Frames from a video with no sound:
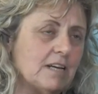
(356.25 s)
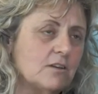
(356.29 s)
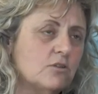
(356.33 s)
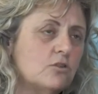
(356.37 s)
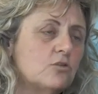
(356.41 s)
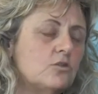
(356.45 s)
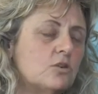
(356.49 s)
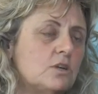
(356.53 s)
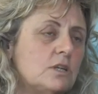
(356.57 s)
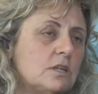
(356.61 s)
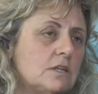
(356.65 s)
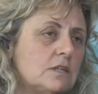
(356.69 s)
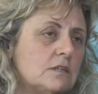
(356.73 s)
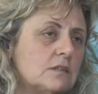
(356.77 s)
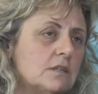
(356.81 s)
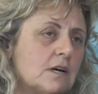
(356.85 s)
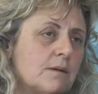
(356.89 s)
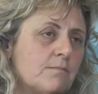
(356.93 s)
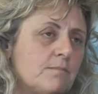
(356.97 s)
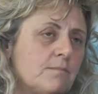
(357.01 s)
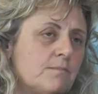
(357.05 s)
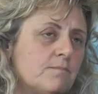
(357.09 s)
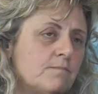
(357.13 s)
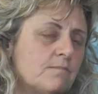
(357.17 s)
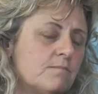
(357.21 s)
Noi,
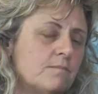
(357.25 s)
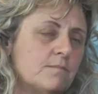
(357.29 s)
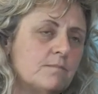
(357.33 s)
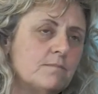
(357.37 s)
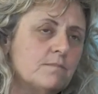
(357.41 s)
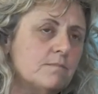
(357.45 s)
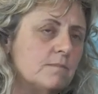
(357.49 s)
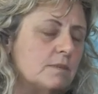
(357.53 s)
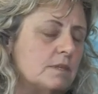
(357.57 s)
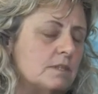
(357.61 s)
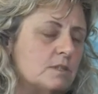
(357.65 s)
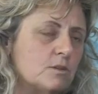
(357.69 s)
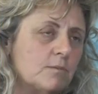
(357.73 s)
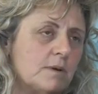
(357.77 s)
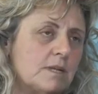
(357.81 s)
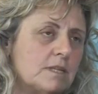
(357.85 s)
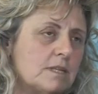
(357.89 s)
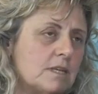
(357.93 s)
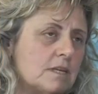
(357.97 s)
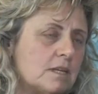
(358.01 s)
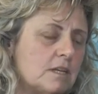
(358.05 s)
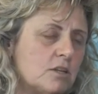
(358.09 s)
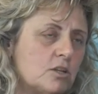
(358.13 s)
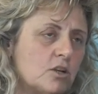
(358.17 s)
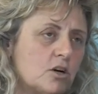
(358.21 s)
mm, insomma, il
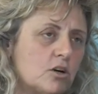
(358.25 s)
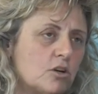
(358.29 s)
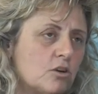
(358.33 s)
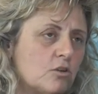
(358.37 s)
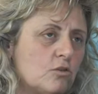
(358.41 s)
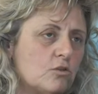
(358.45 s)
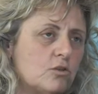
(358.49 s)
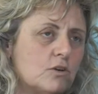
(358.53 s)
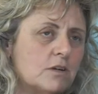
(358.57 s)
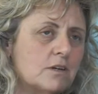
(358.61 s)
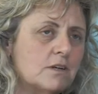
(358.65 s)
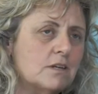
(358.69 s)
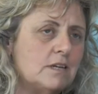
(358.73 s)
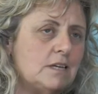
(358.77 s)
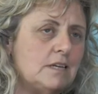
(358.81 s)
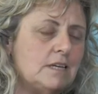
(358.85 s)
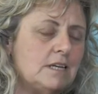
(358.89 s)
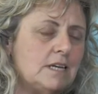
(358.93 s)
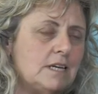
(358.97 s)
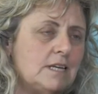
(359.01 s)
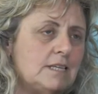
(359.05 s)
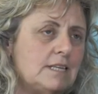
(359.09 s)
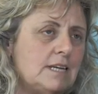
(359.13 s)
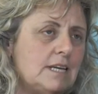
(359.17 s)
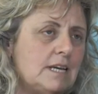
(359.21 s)
territorio
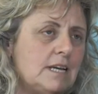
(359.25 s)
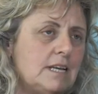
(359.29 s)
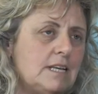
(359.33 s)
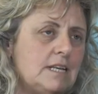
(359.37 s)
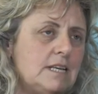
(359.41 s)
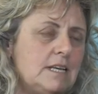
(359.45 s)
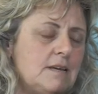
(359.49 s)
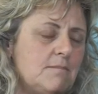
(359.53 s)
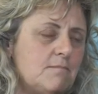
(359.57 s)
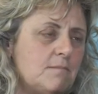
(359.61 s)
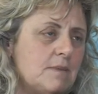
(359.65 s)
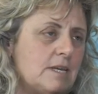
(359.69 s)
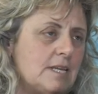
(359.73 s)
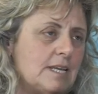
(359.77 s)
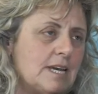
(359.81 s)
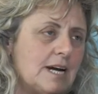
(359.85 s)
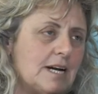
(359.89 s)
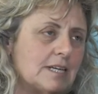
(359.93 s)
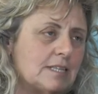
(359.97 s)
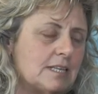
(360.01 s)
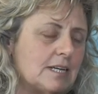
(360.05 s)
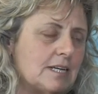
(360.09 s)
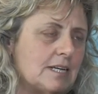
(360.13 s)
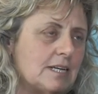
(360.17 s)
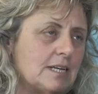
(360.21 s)
richiede
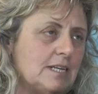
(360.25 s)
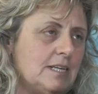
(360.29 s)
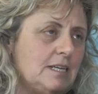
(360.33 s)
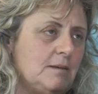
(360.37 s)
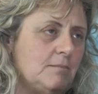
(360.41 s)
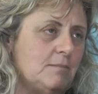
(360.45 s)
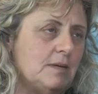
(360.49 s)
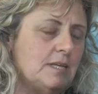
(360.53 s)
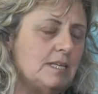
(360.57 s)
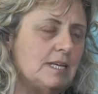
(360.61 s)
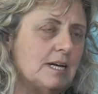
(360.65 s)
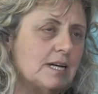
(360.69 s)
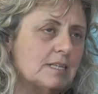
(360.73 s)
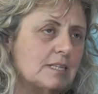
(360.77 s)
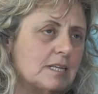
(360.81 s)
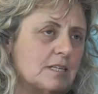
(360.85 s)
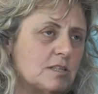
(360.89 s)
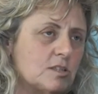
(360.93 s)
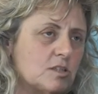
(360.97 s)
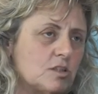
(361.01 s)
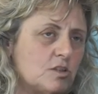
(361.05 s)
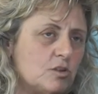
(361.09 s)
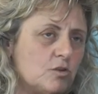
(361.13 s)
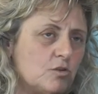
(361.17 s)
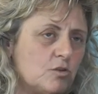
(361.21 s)
l'immediata
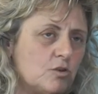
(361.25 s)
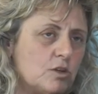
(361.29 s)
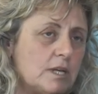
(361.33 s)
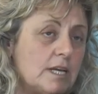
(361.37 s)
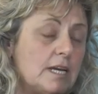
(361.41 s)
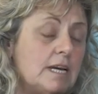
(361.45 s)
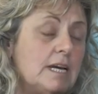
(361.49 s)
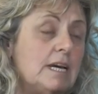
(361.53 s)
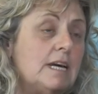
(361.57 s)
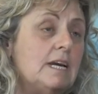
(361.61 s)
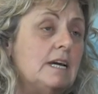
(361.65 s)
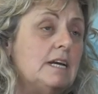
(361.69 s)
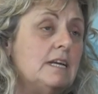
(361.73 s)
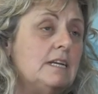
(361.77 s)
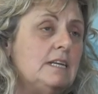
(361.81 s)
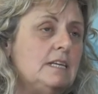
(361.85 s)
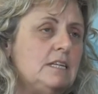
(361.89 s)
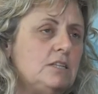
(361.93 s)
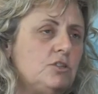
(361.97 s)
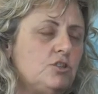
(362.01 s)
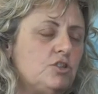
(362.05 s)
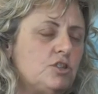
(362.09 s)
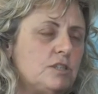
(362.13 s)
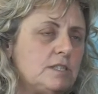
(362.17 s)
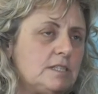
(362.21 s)
azione,
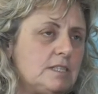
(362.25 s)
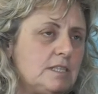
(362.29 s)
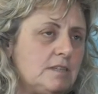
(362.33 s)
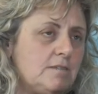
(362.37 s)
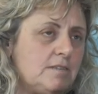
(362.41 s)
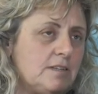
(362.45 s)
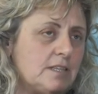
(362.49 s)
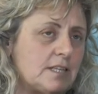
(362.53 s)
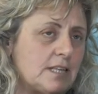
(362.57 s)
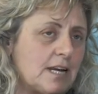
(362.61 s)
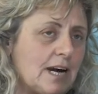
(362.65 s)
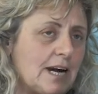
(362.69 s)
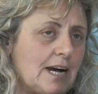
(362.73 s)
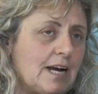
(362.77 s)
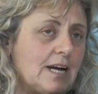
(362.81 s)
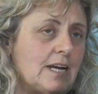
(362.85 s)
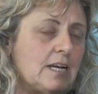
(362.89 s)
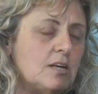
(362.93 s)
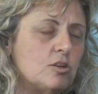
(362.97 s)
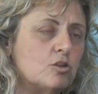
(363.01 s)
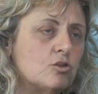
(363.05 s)
l'incisività e